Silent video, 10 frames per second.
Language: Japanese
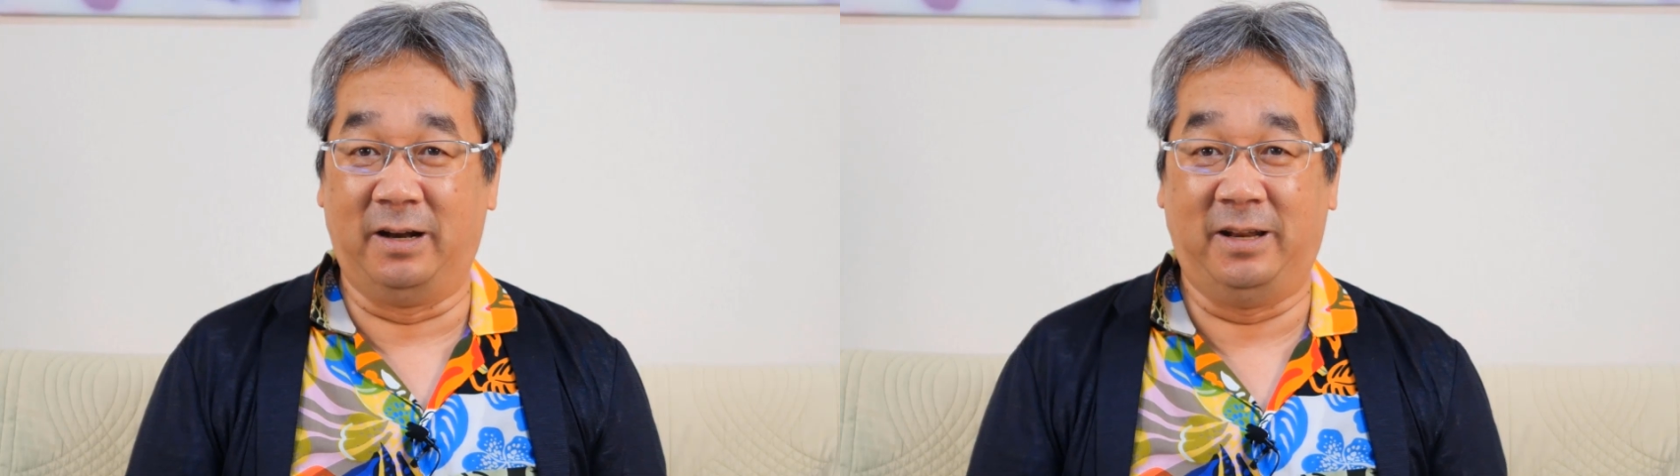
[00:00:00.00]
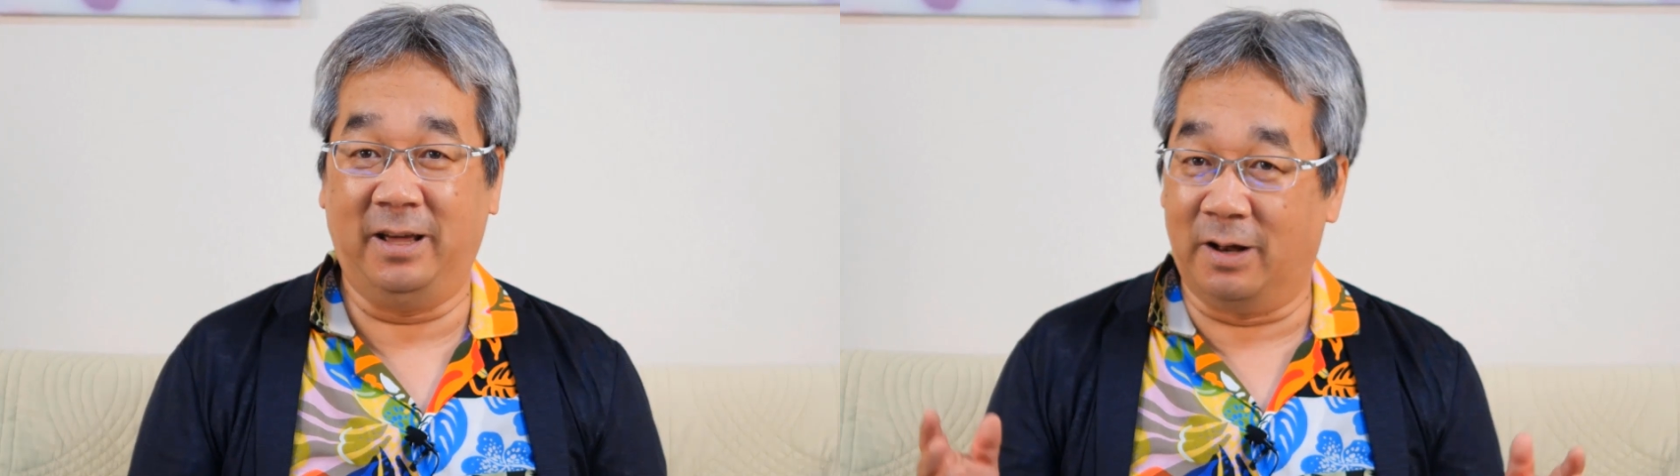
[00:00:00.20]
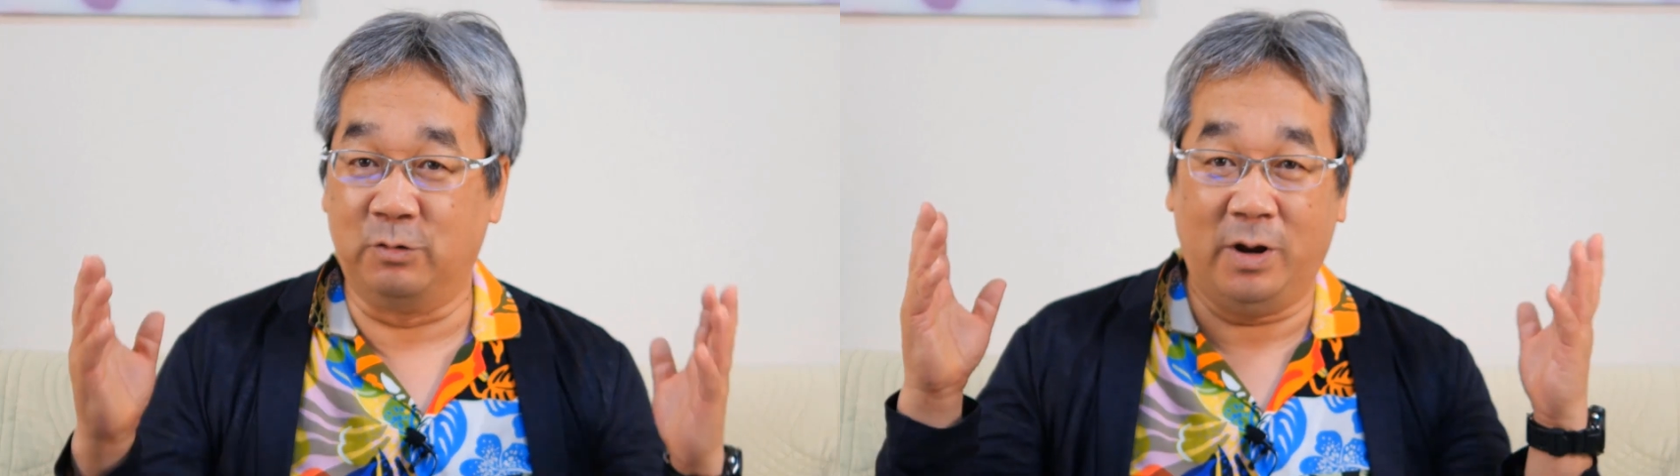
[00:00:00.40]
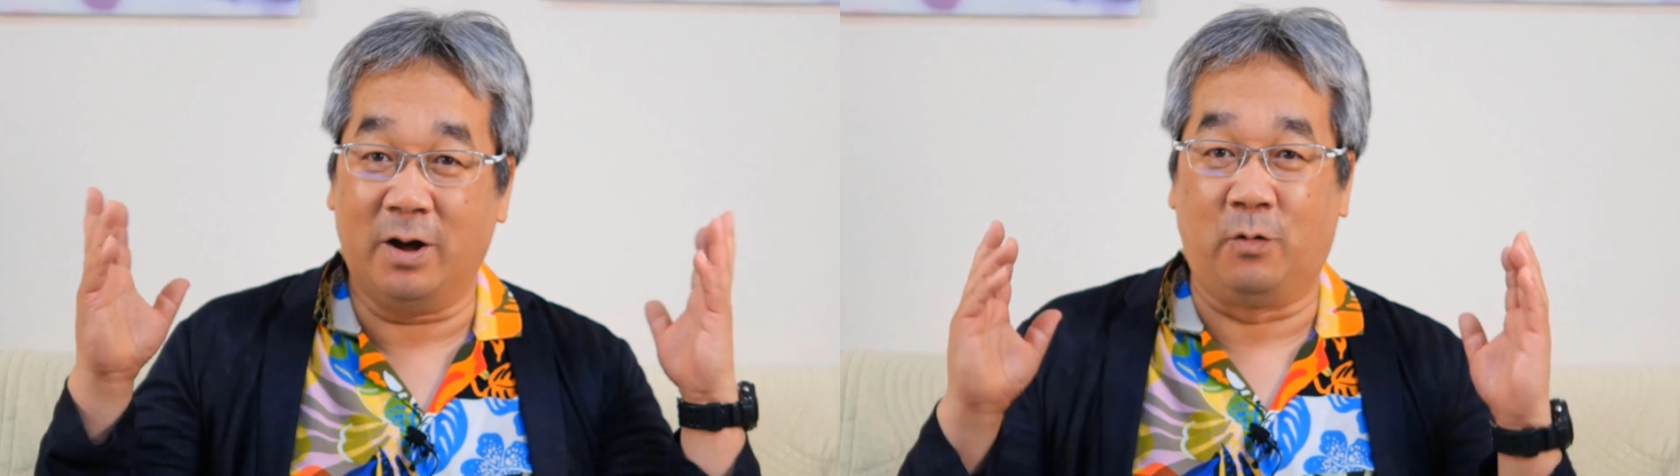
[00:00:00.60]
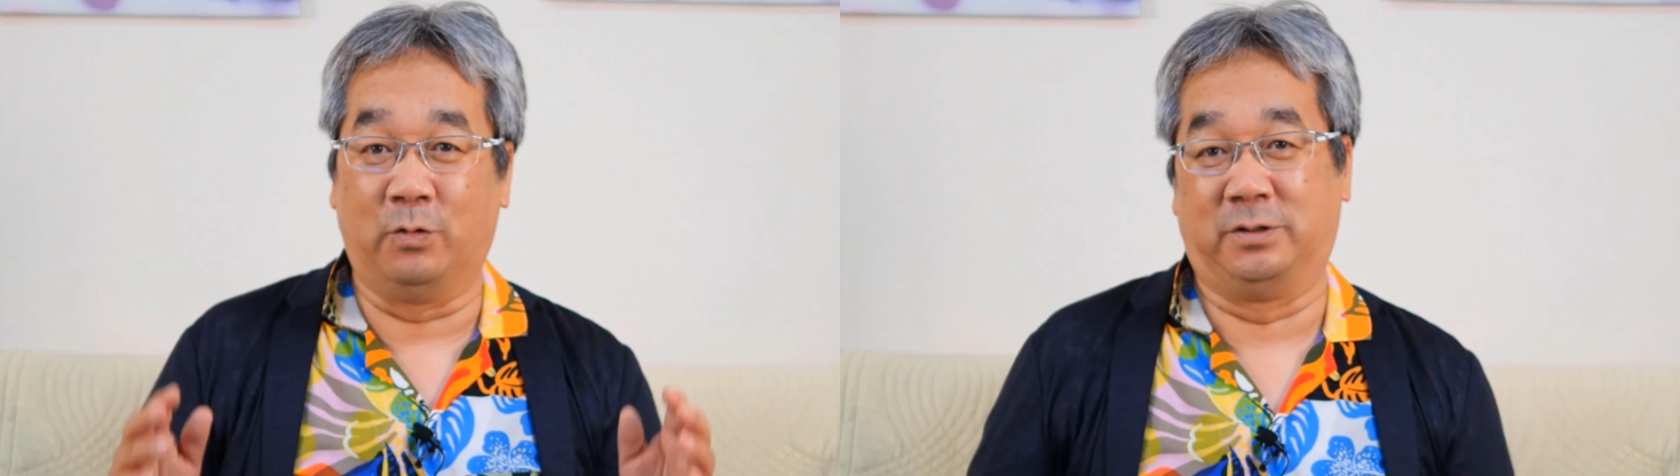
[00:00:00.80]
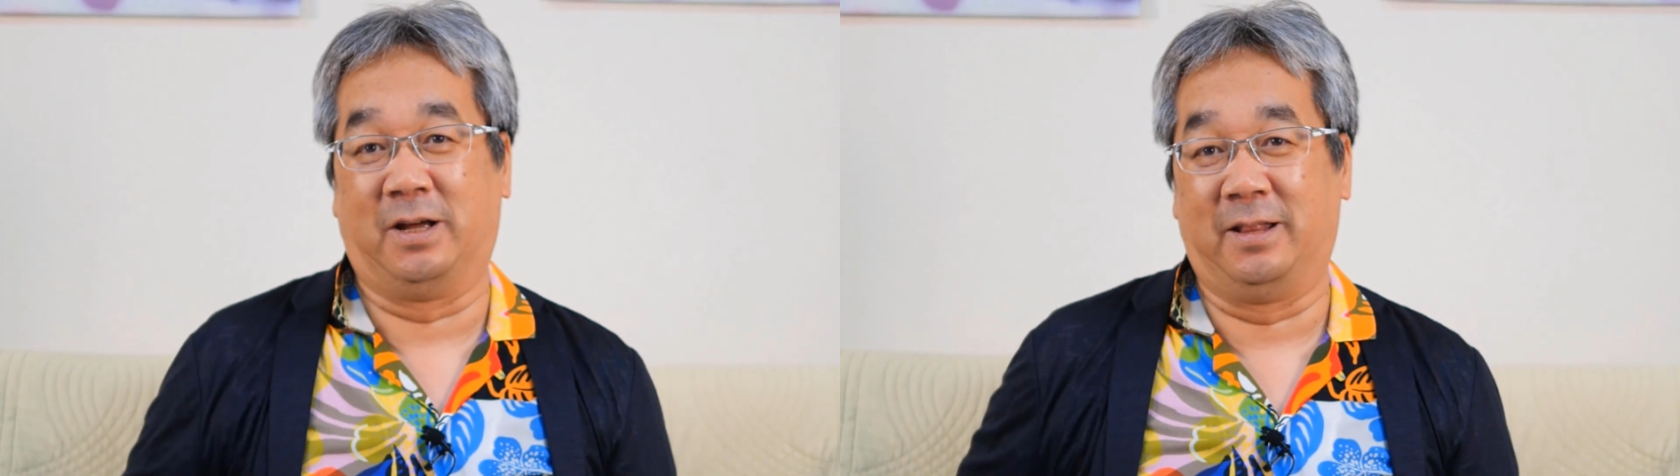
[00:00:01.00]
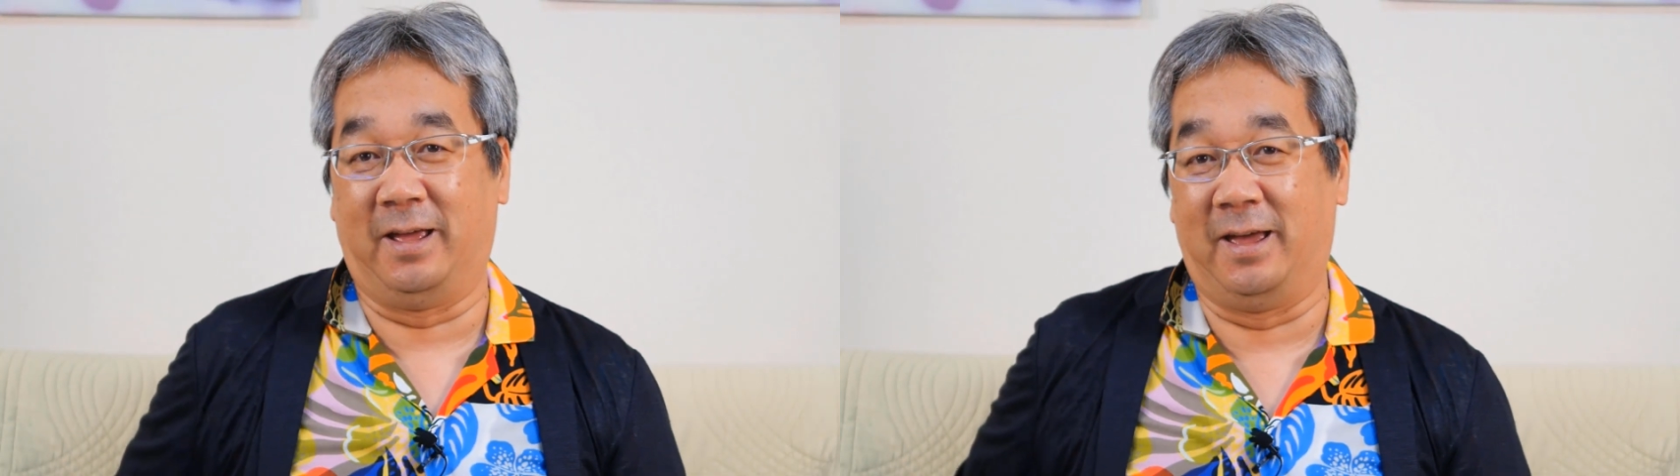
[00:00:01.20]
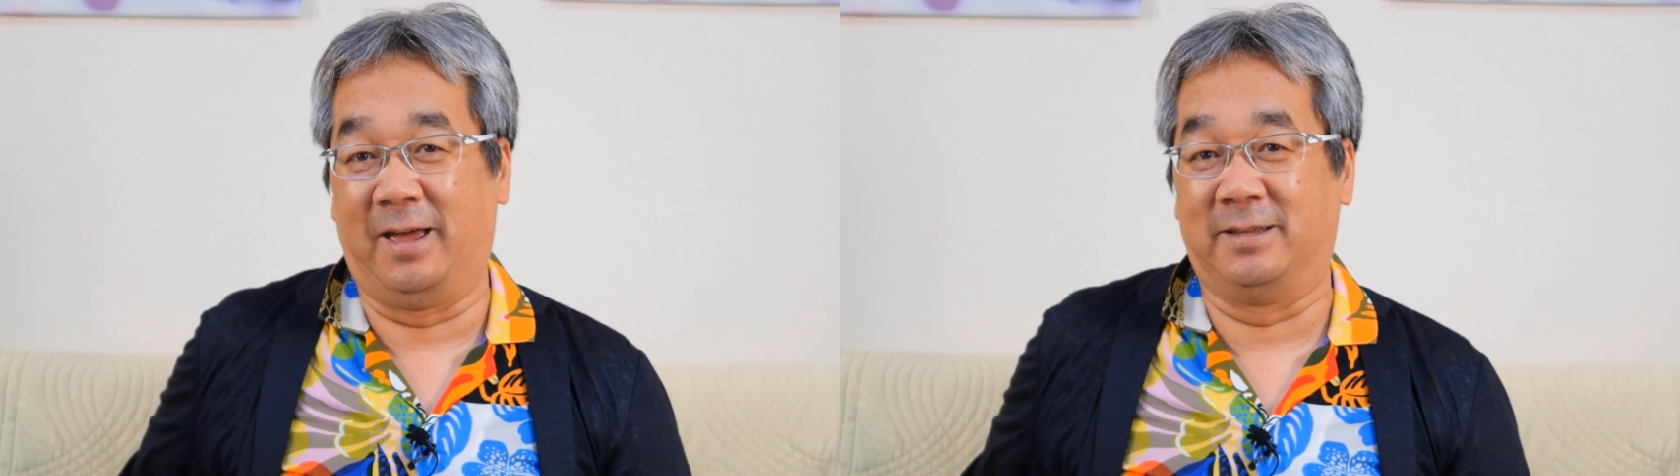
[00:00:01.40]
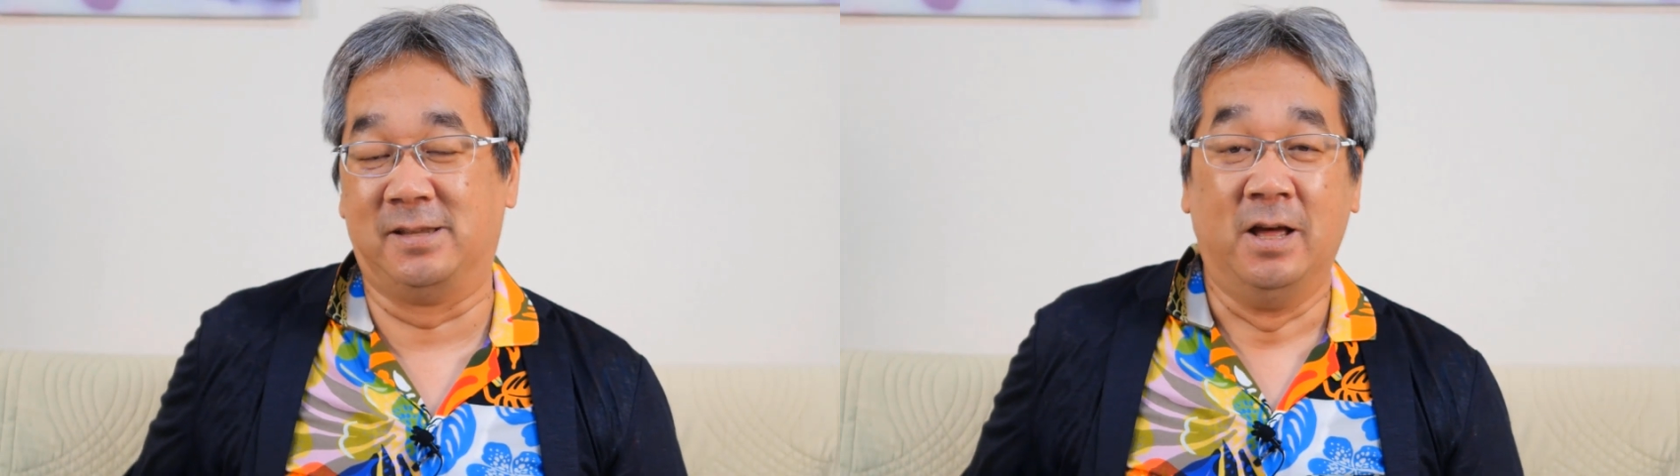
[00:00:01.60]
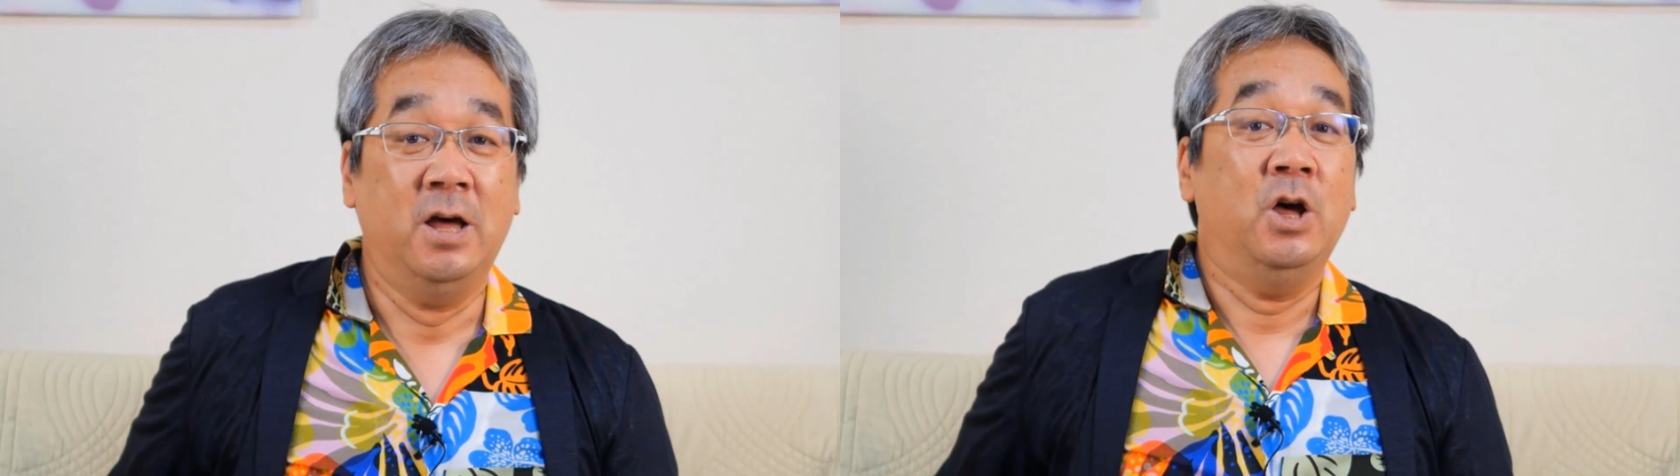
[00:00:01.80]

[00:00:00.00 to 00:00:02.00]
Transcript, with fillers: リアルな講座です。